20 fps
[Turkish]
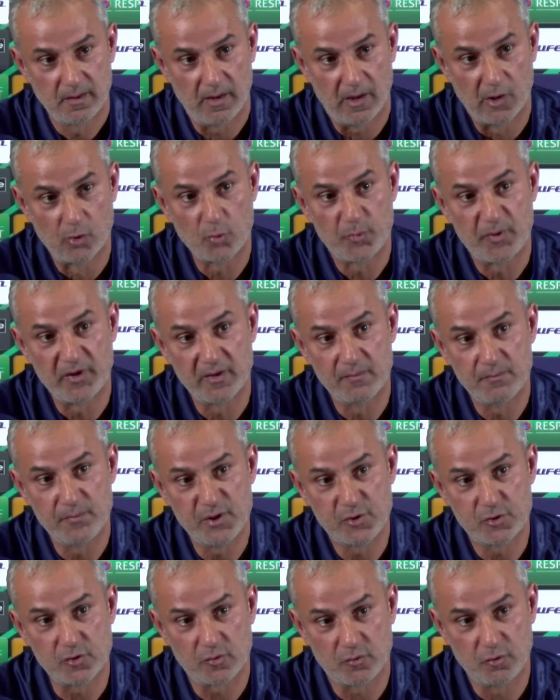Avrupa'nın
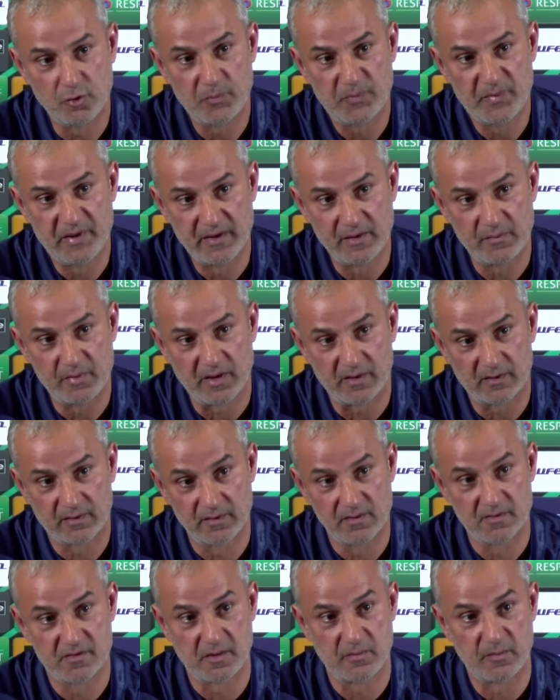birçok kulüplerine
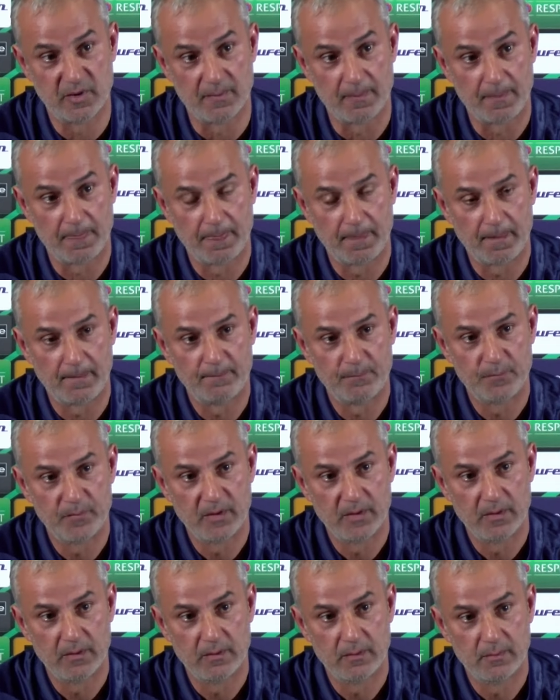baktığınız zaman
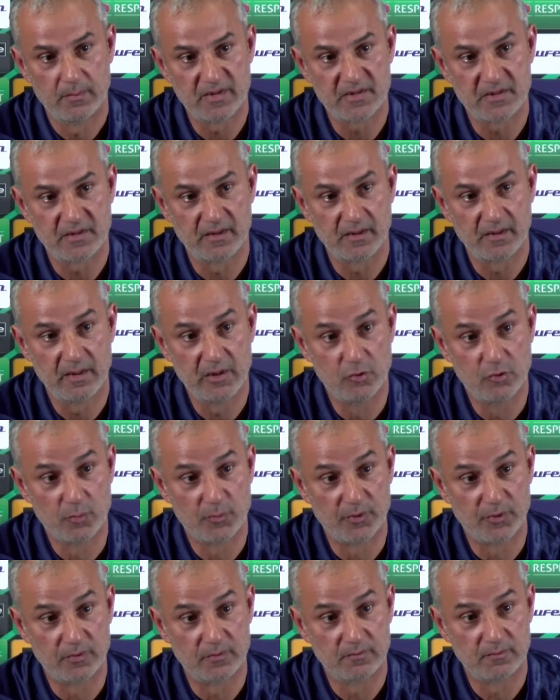mesela
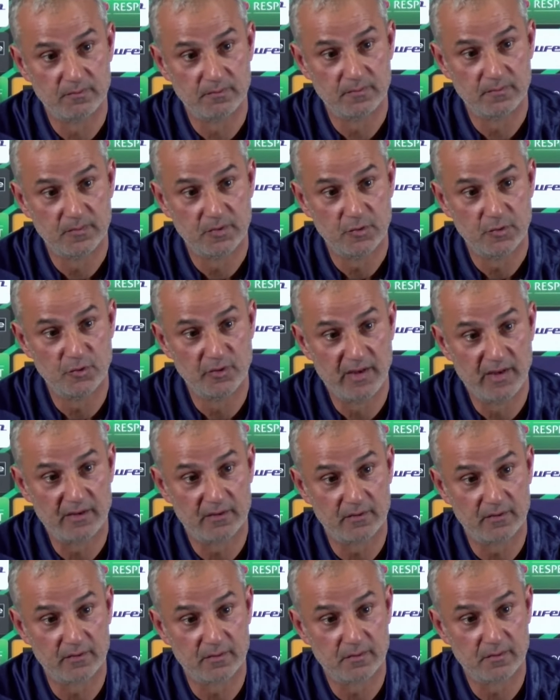Liverpool,
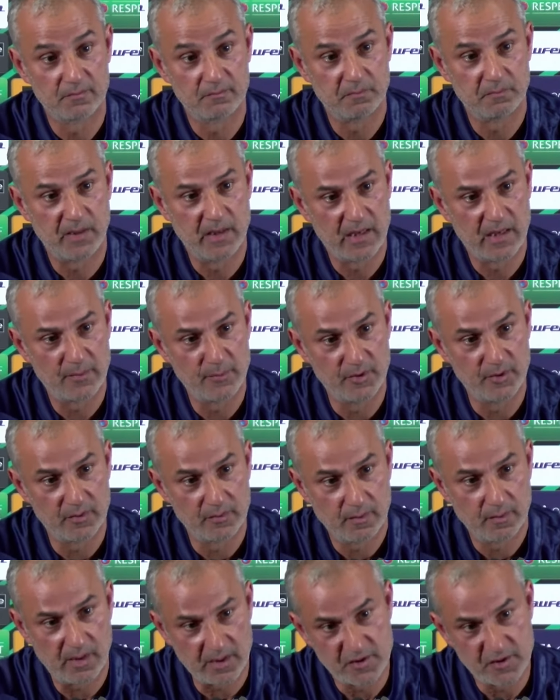United, Bayern Münih.
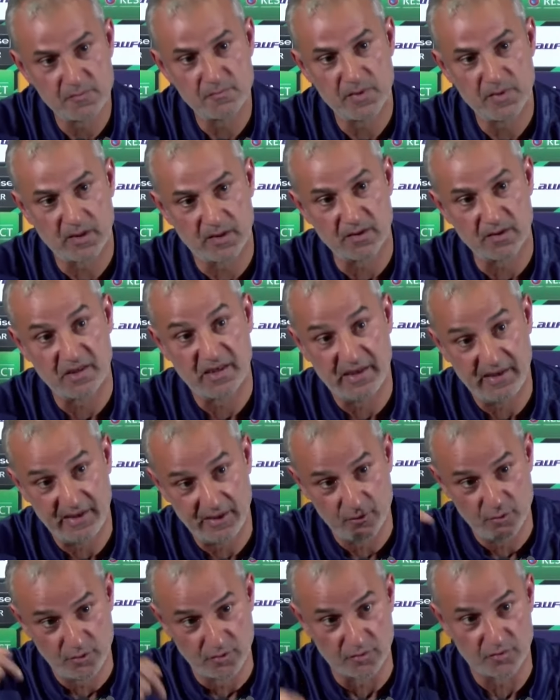Açın bakın
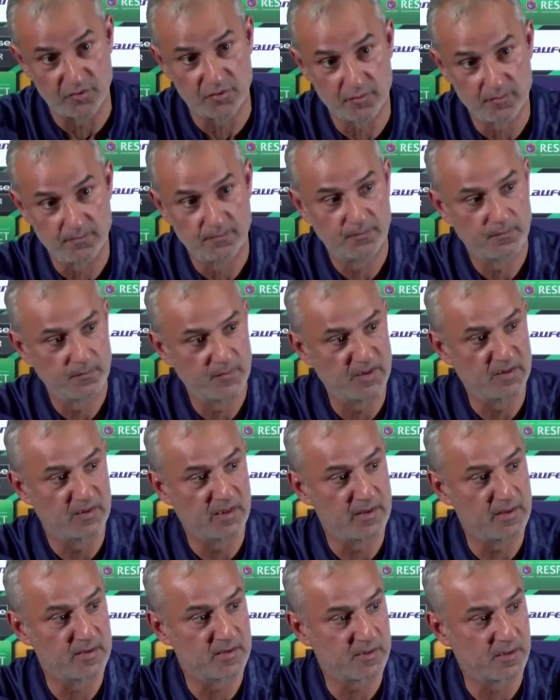geriye dönük.
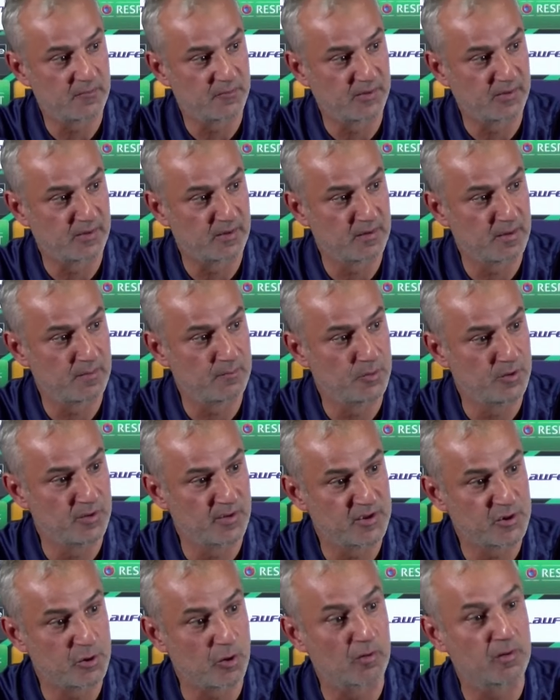İnternet sayfalarından
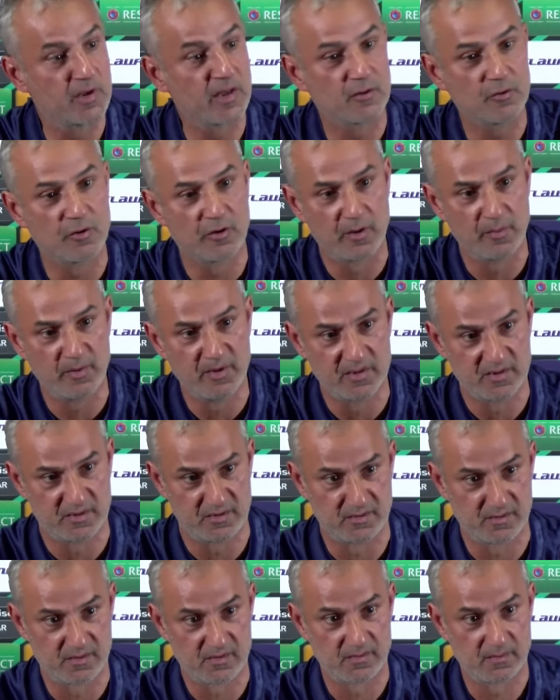bunları çok net
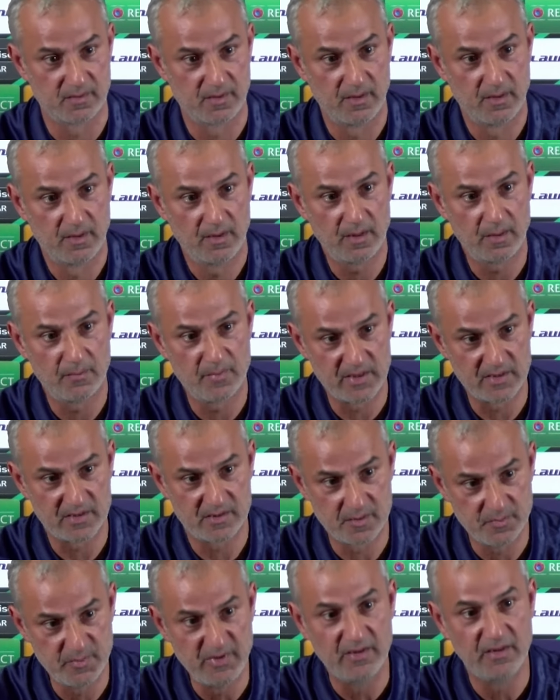görebilirsiniz. Yani ben
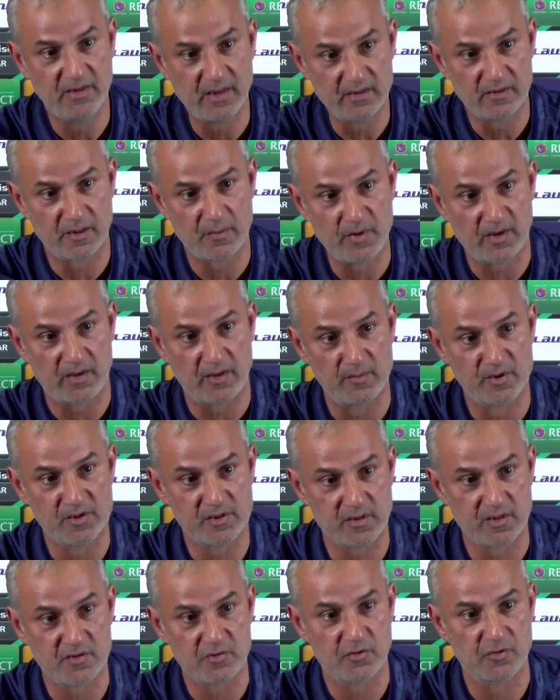sizi bilgilendirmek
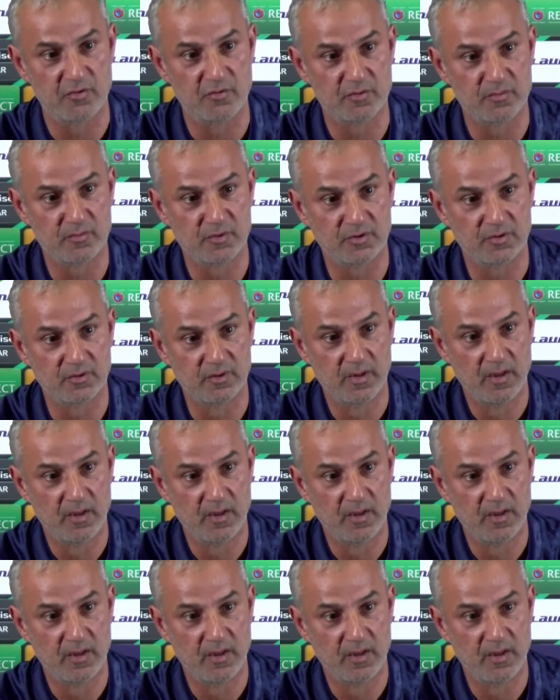amacıyla söylüyorum bunu.